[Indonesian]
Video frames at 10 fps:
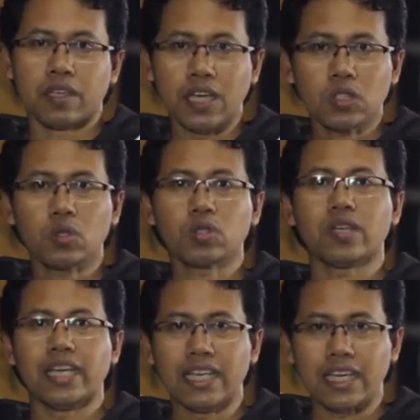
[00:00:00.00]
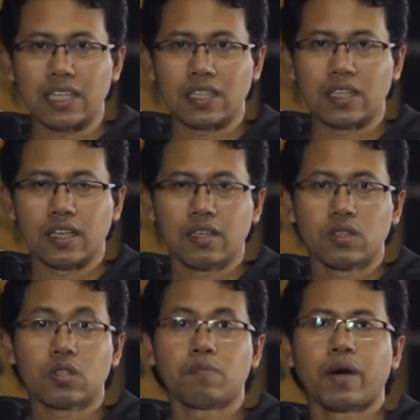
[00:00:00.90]
Yesus ingin
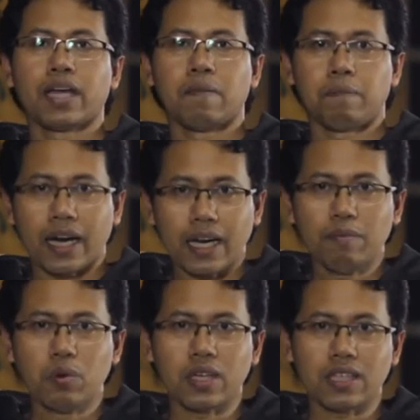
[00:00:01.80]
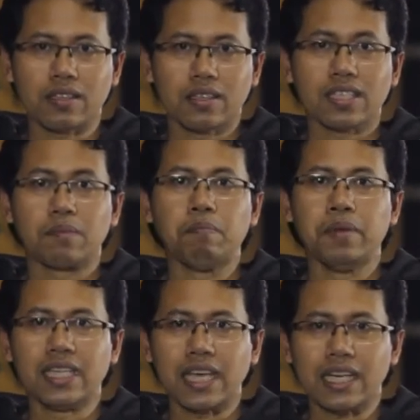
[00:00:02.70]
supaya para murid
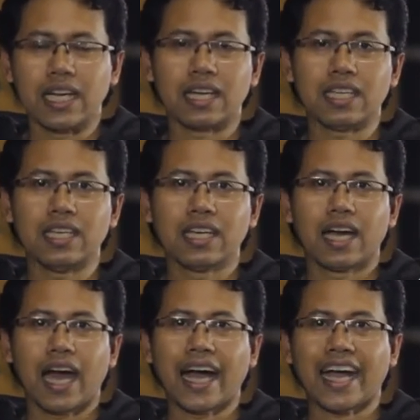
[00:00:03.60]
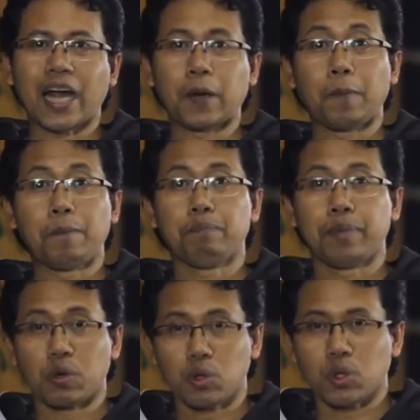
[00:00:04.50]
menyadari akan
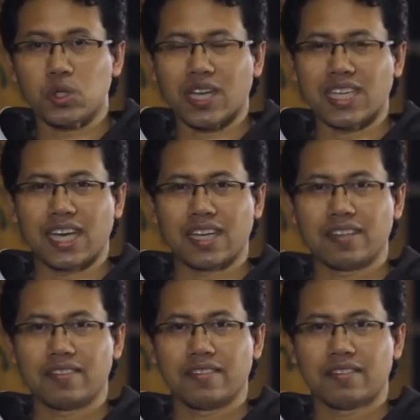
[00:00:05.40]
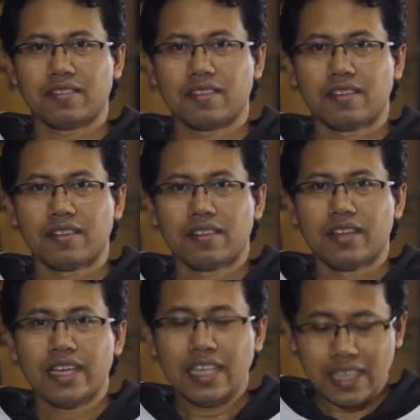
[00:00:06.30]
perutusannya.
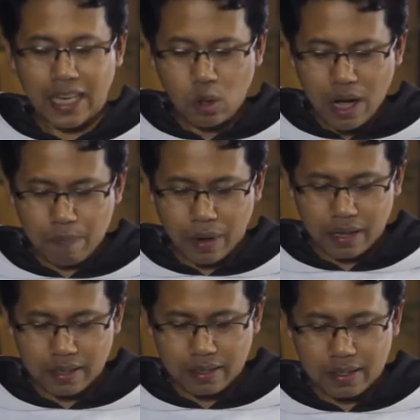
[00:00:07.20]
Yaitu apa?